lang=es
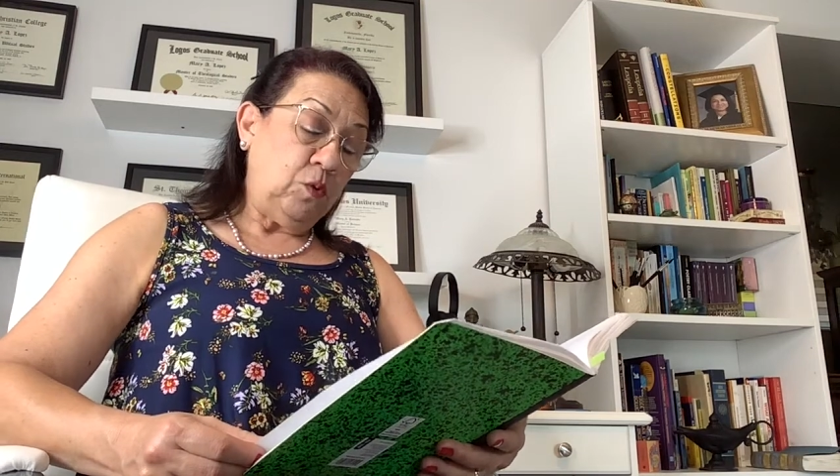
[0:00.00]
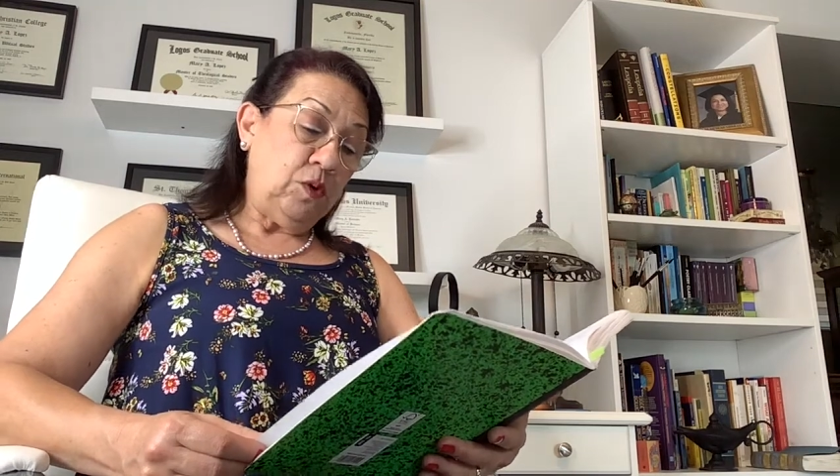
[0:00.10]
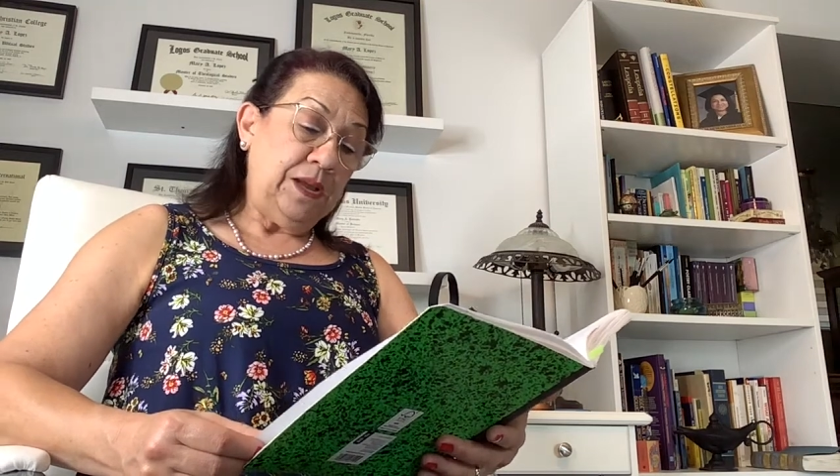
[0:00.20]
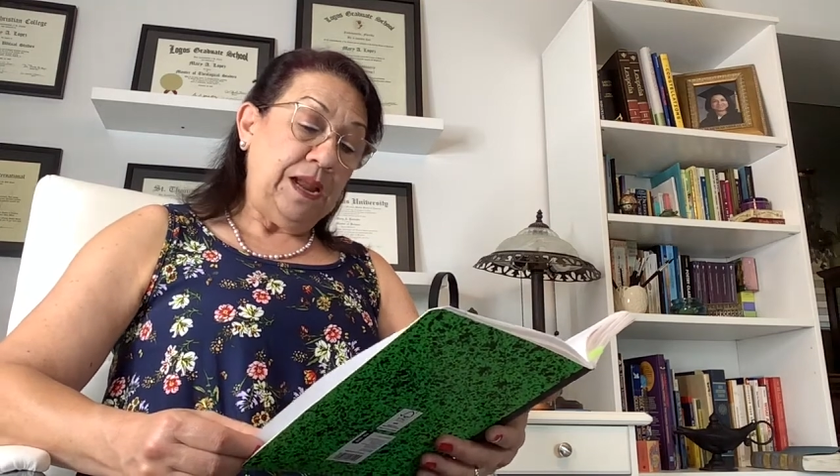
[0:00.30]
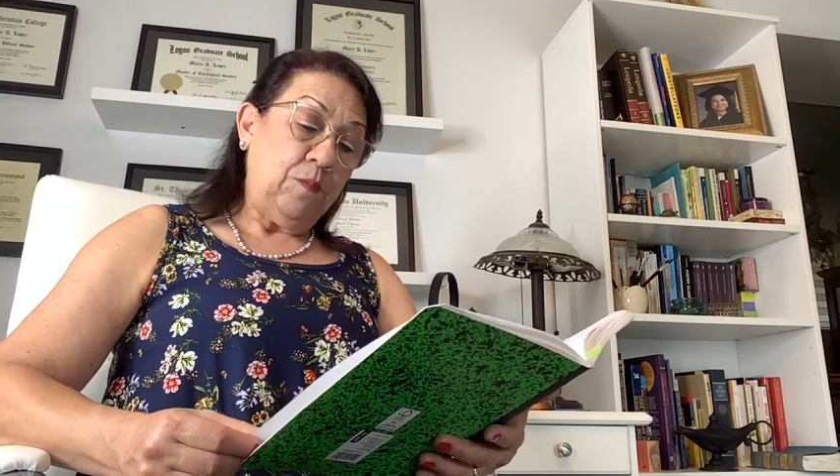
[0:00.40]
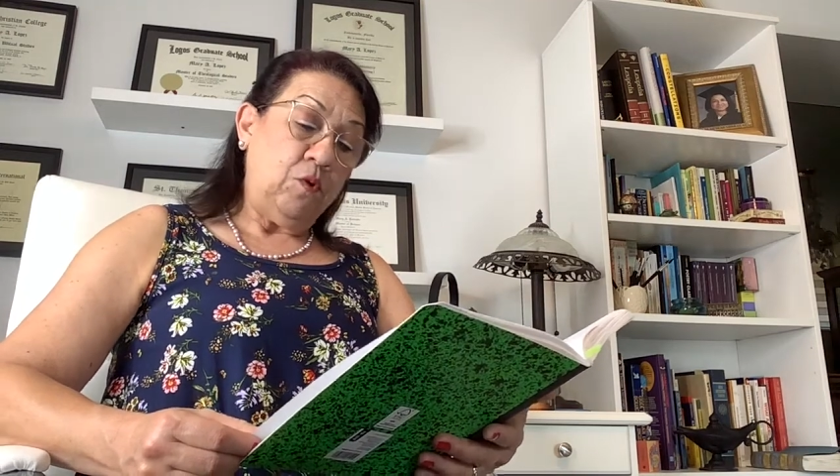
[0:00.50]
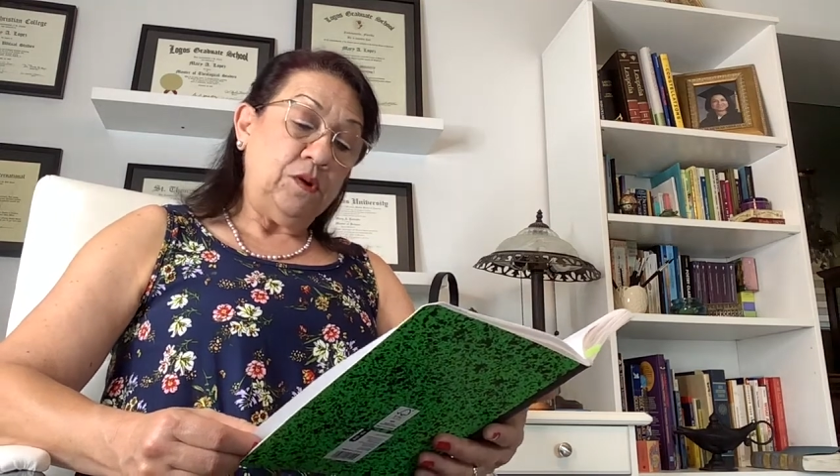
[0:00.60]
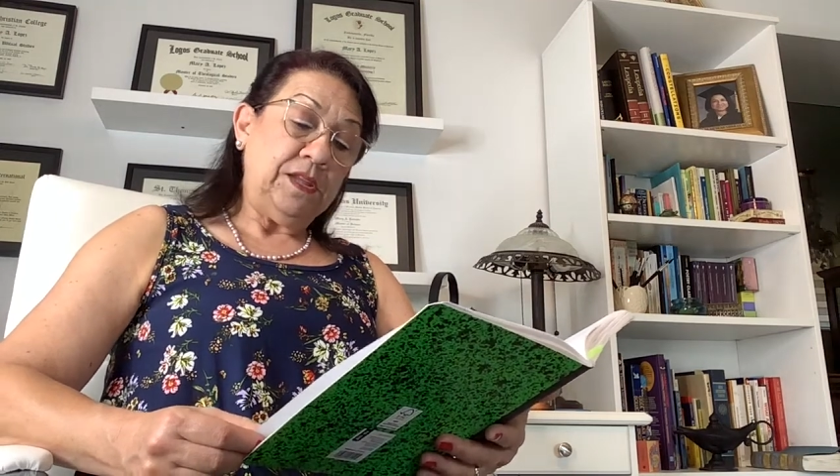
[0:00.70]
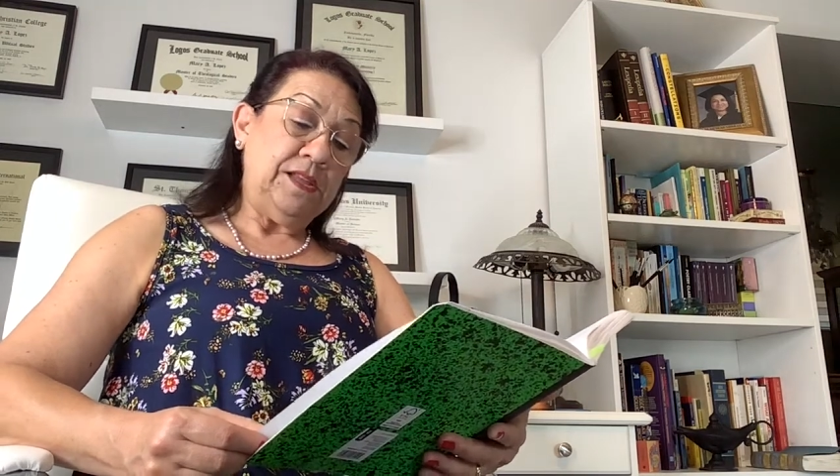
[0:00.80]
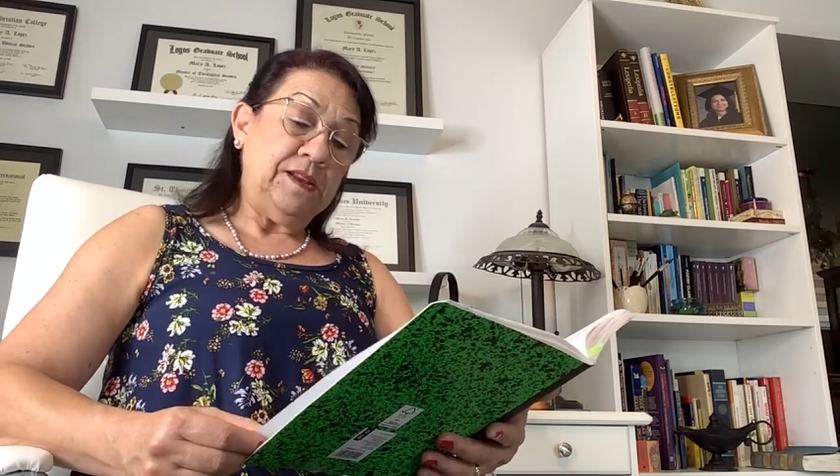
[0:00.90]
con el
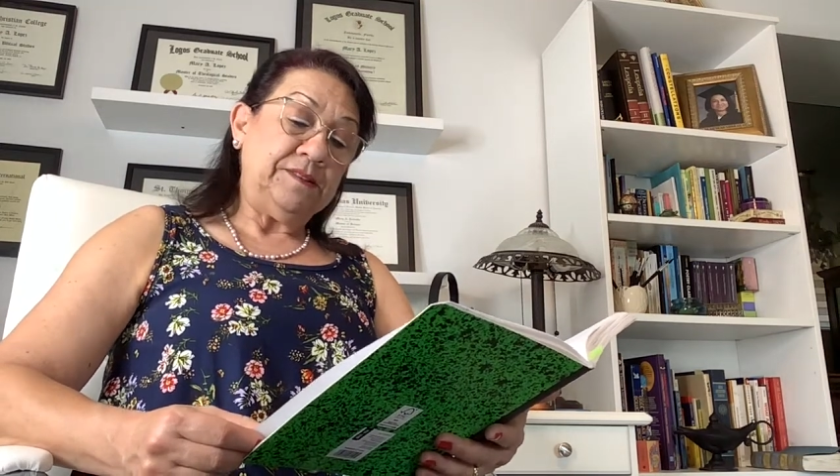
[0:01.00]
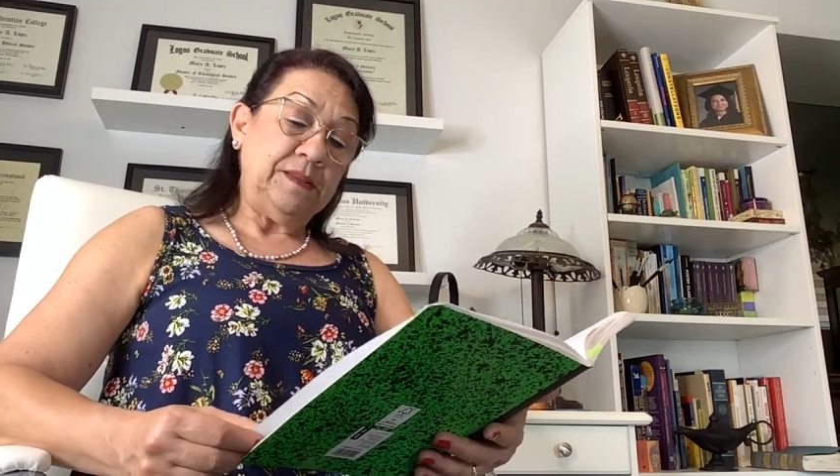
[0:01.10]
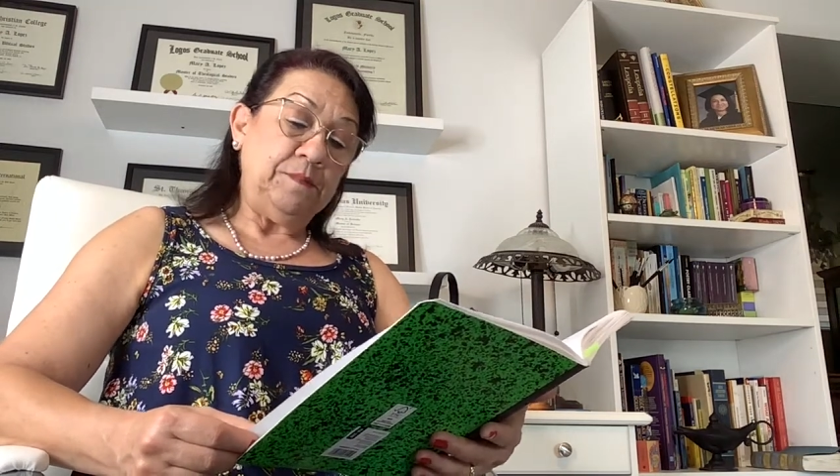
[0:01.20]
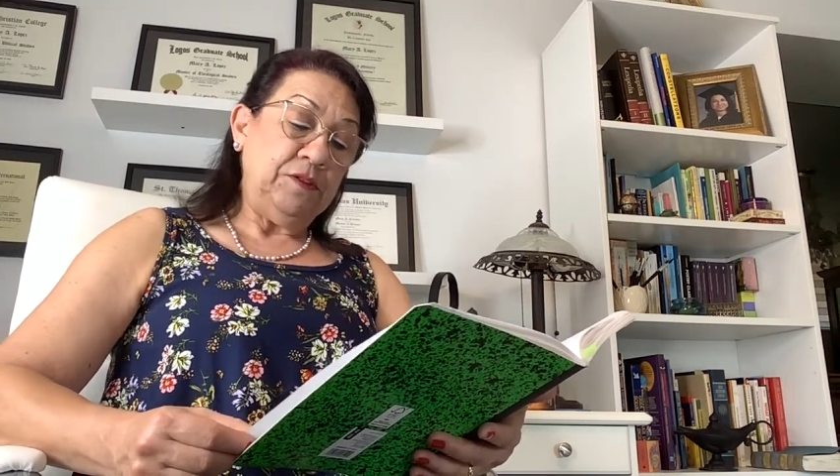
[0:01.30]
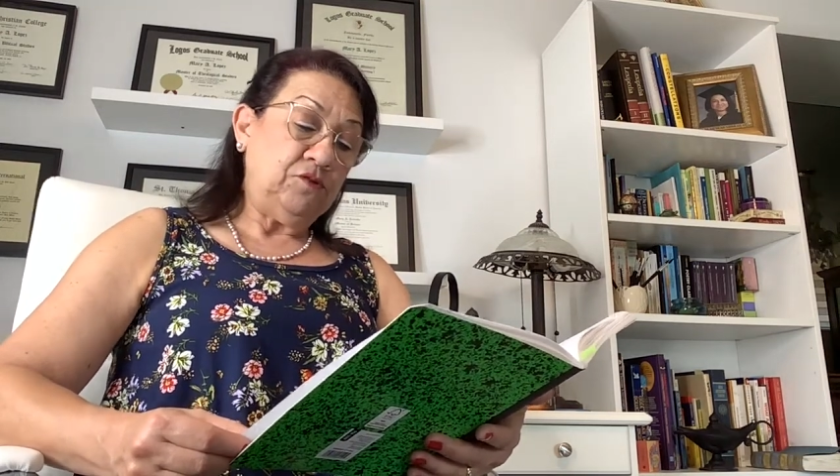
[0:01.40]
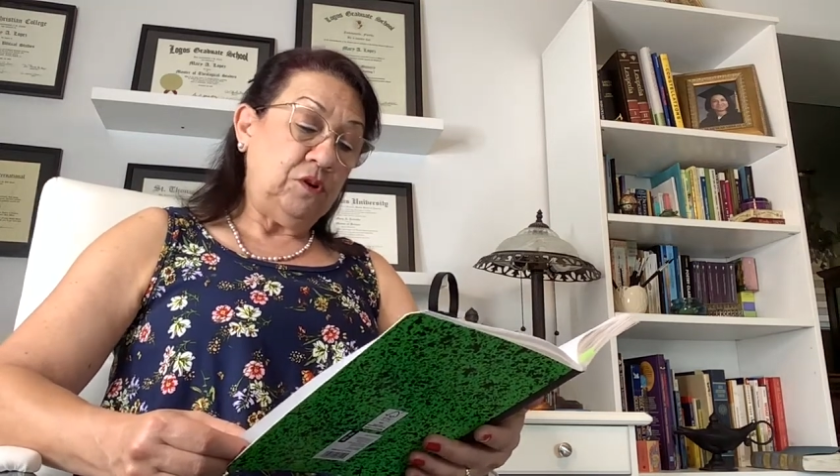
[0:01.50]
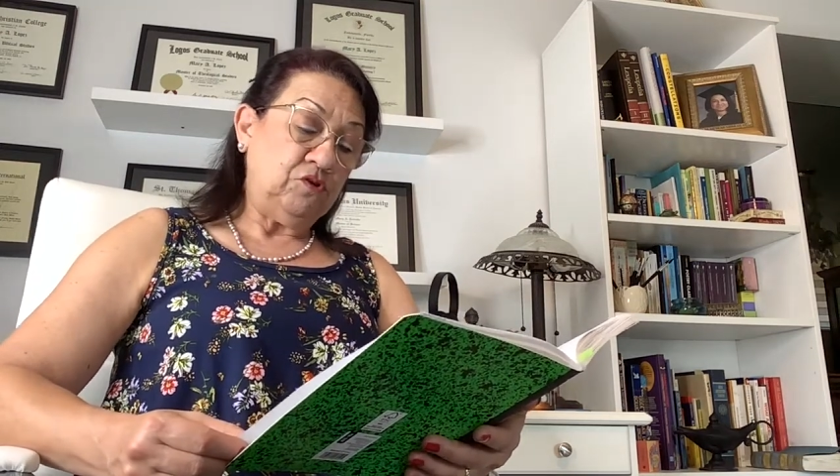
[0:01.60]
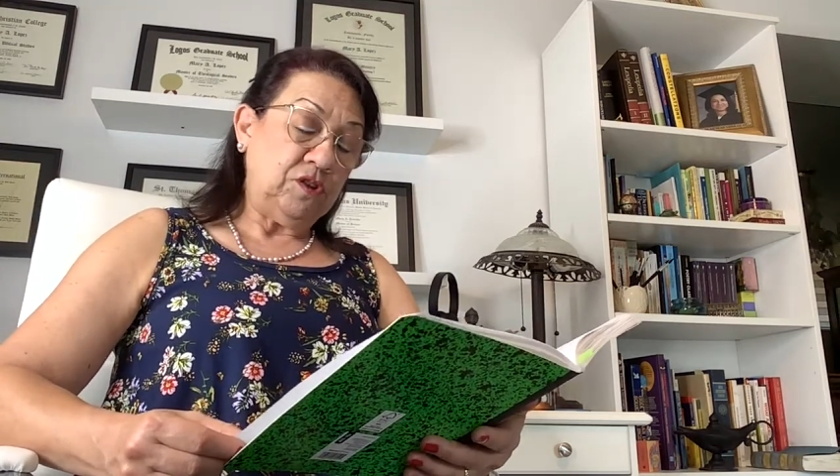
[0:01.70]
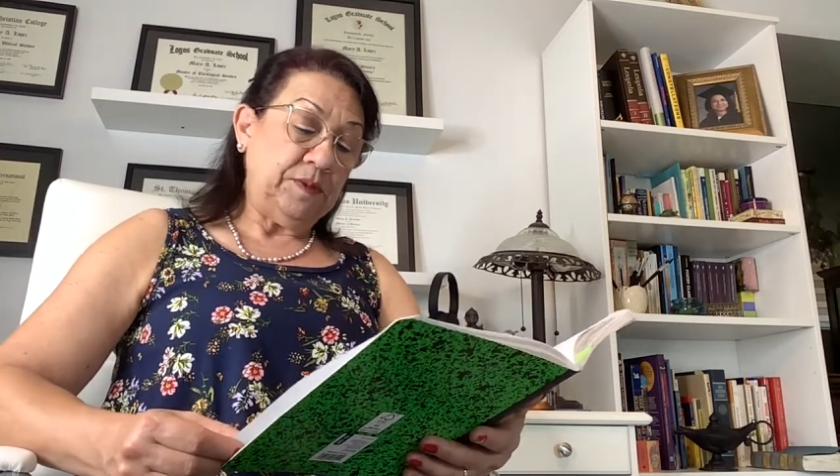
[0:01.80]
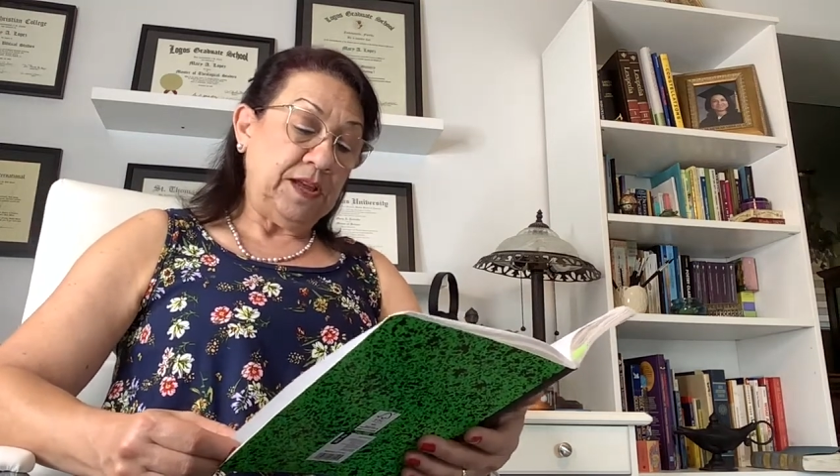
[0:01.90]
amor y el servicio a
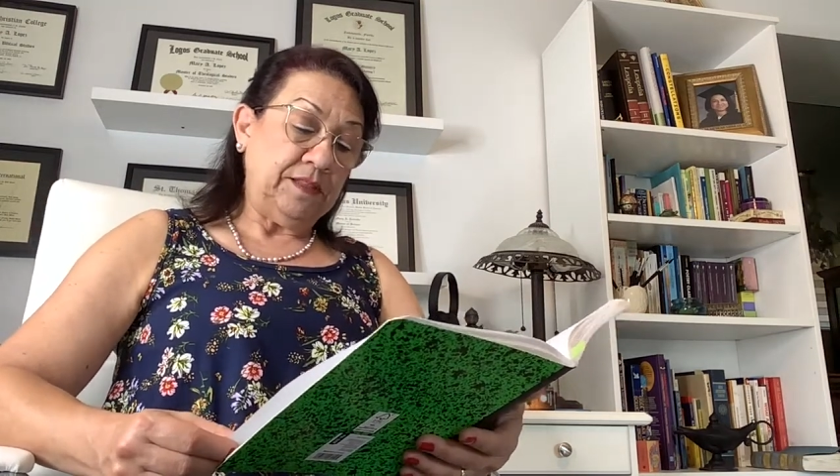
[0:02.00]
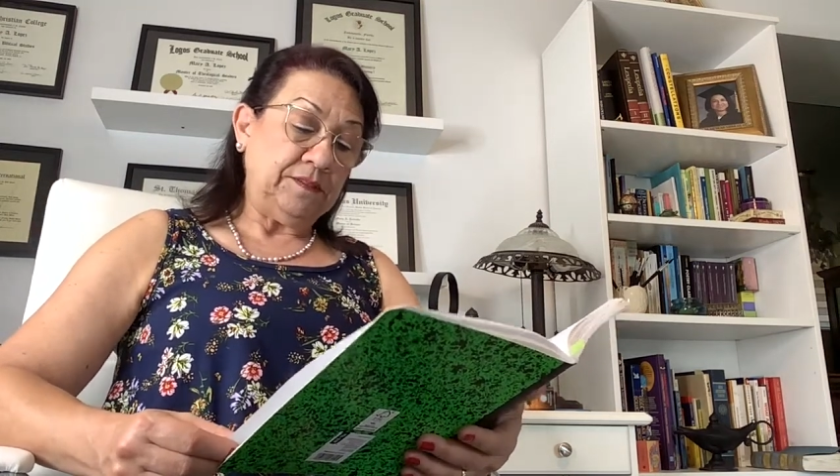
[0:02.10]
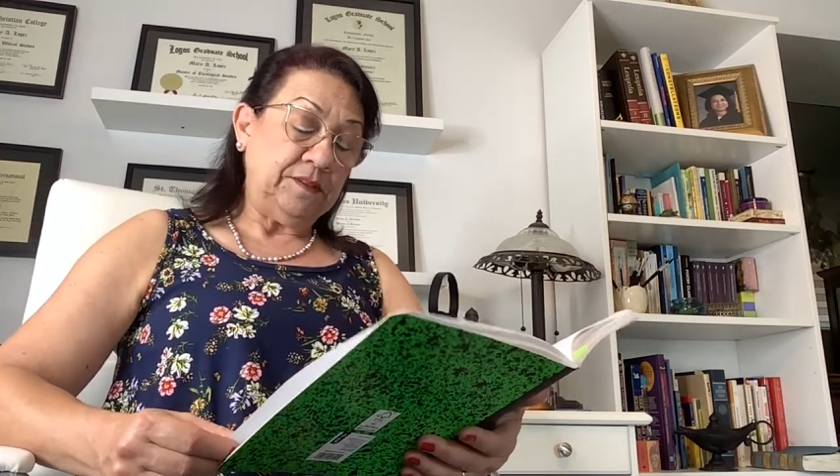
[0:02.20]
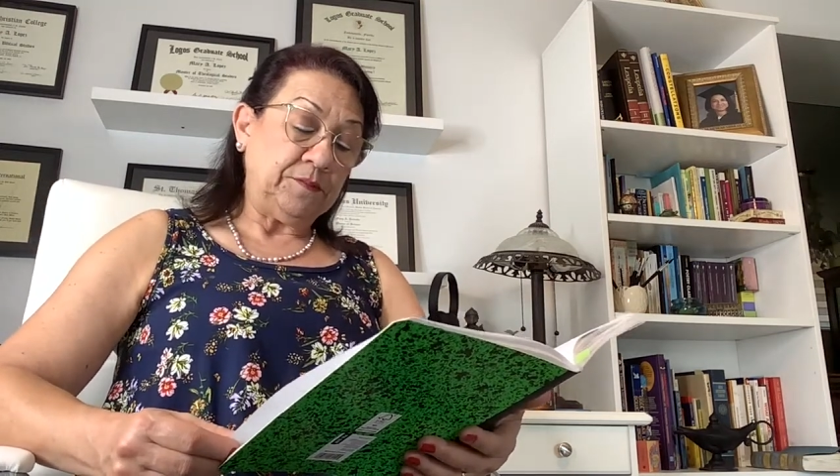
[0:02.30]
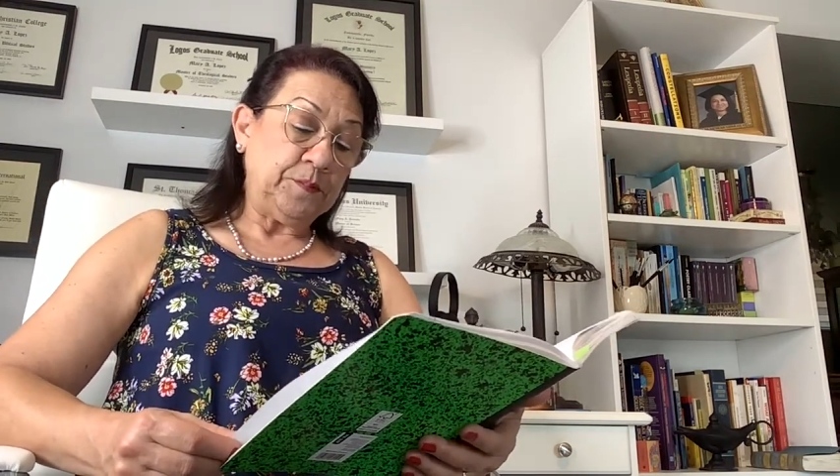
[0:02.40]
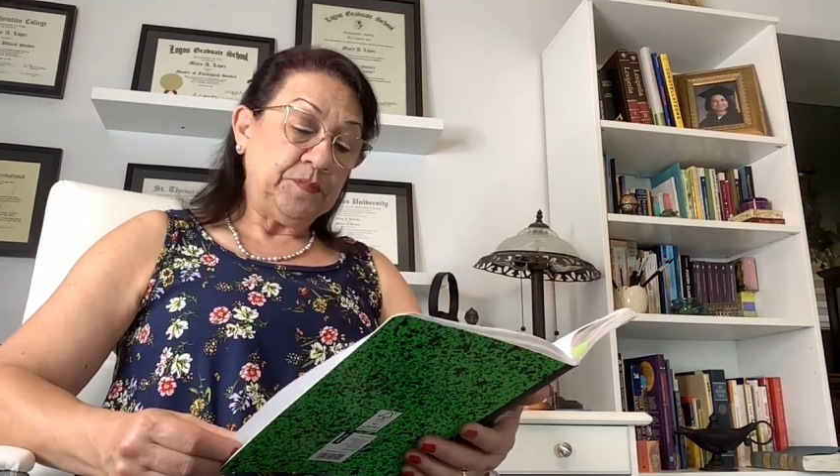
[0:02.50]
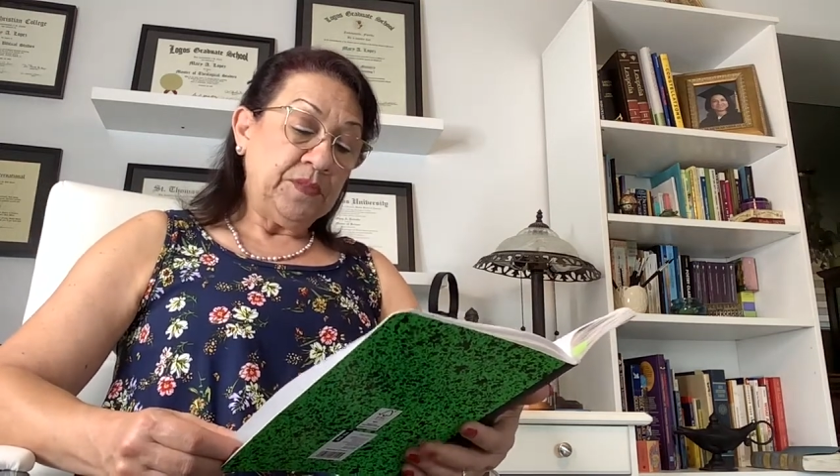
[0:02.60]
los semejantes.